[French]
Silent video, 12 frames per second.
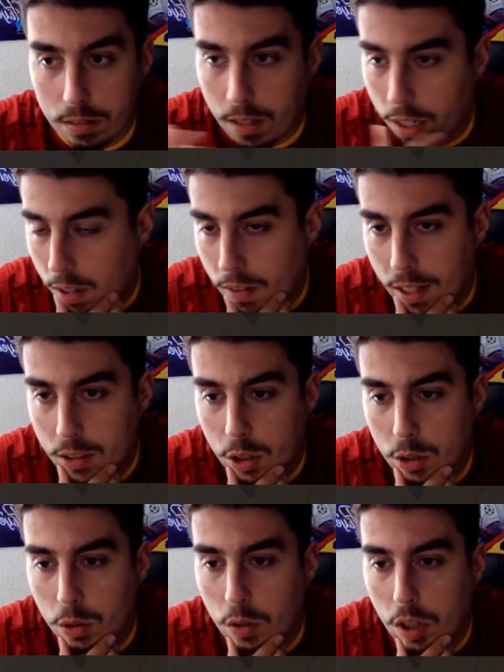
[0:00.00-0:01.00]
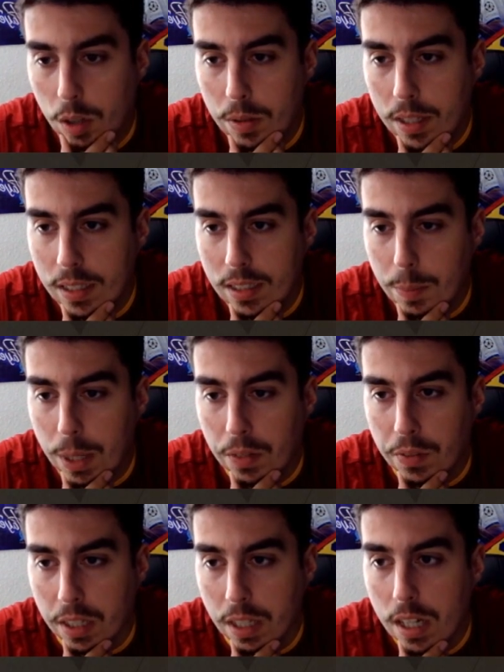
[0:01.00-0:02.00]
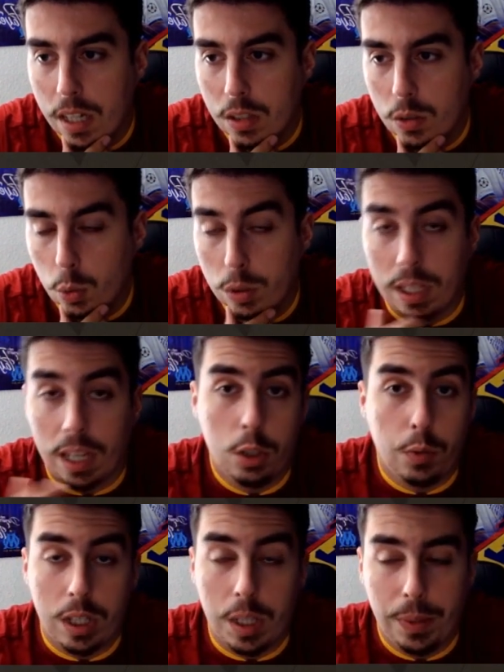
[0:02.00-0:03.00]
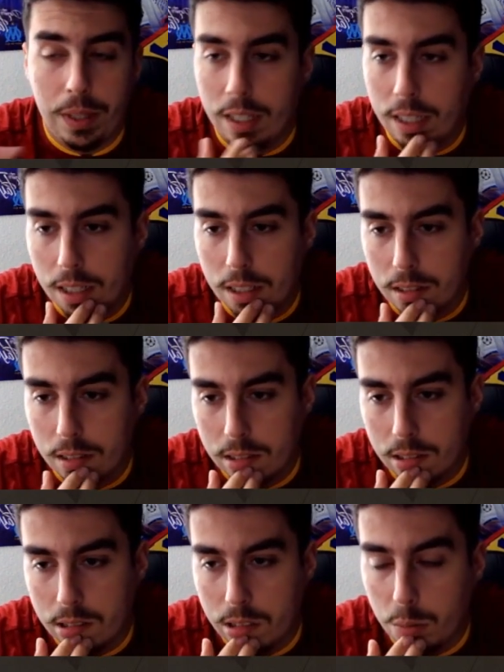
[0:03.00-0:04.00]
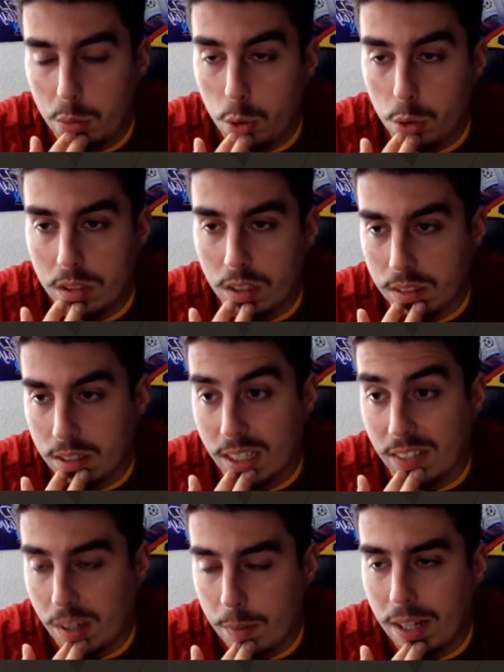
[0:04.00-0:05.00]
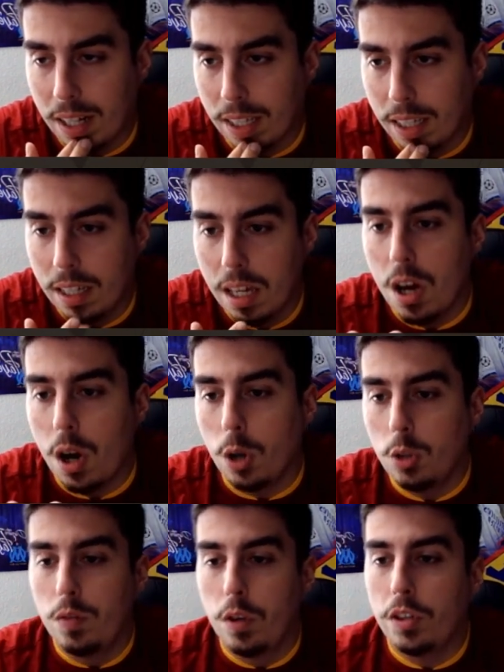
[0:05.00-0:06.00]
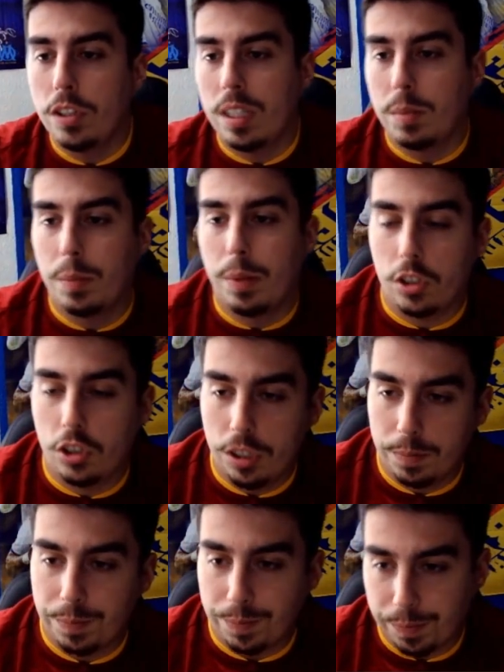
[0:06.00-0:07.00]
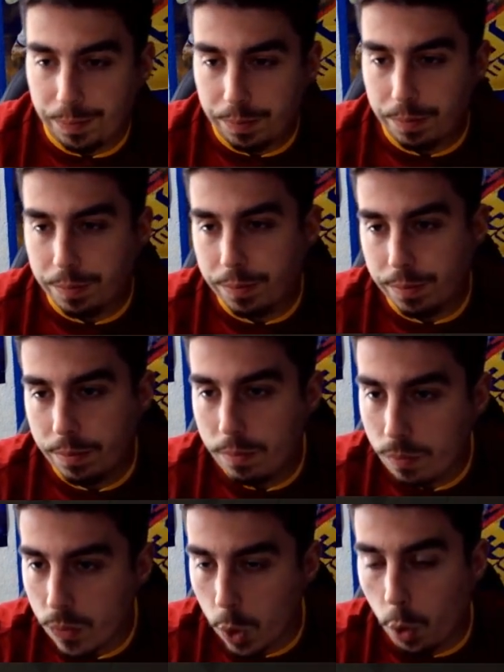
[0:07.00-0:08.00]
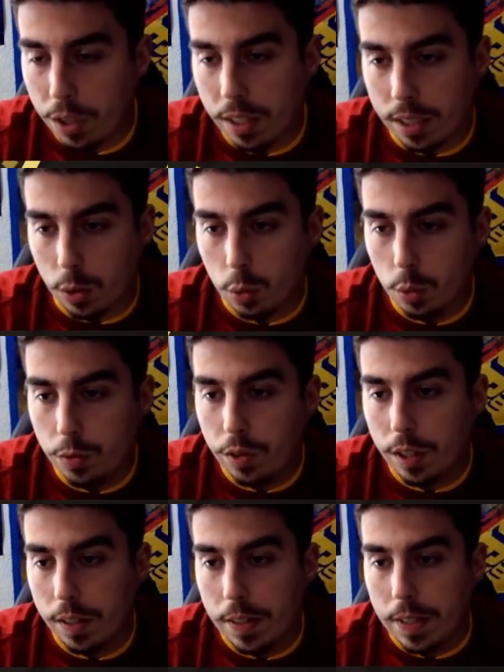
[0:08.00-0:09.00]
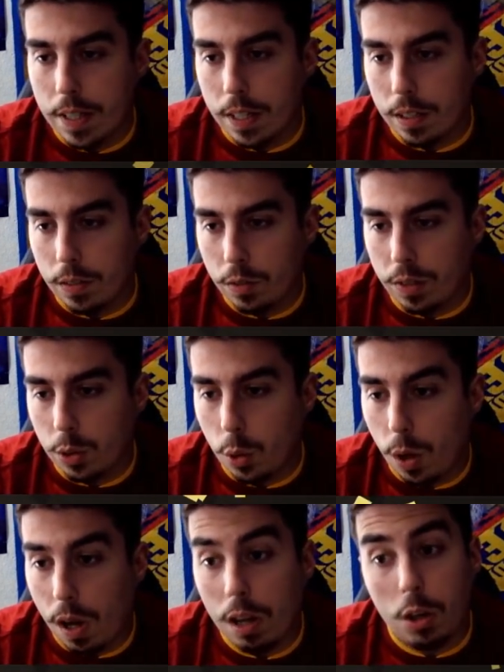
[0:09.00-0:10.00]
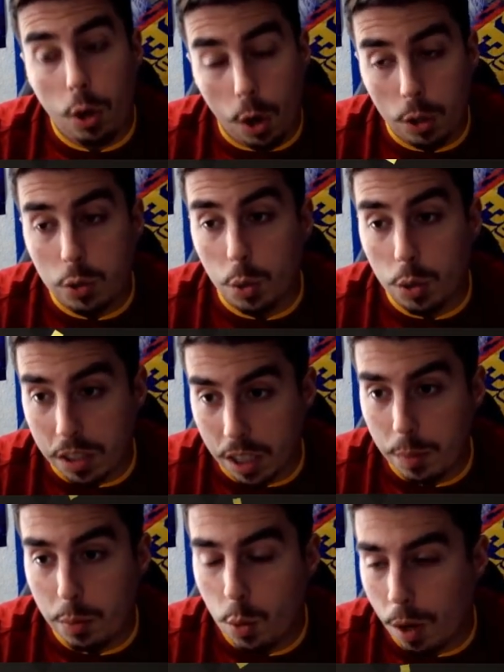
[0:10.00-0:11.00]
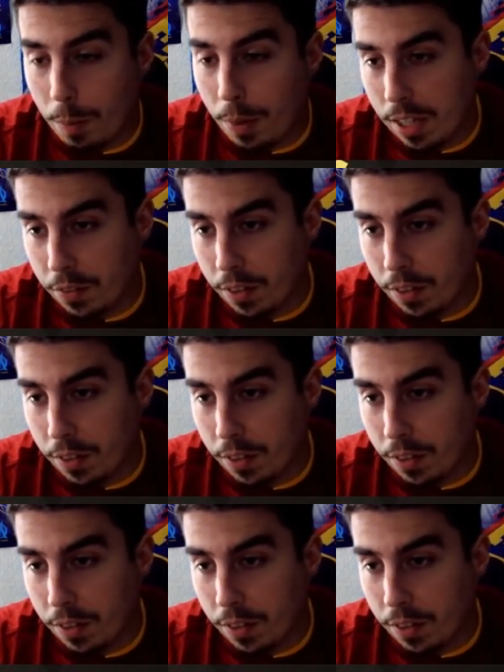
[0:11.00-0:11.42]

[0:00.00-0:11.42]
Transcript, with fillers: voilà, on l'a dans notre club et c'est parfait. Du coup, ça rien de voir les prix, les gars. Euh, c'est début du jeu, ça, sert vraiment à rien. En double deuxième, c'est parti. Ok, ça s'ouvre. 23, Klaus, ok, pourquoi pas les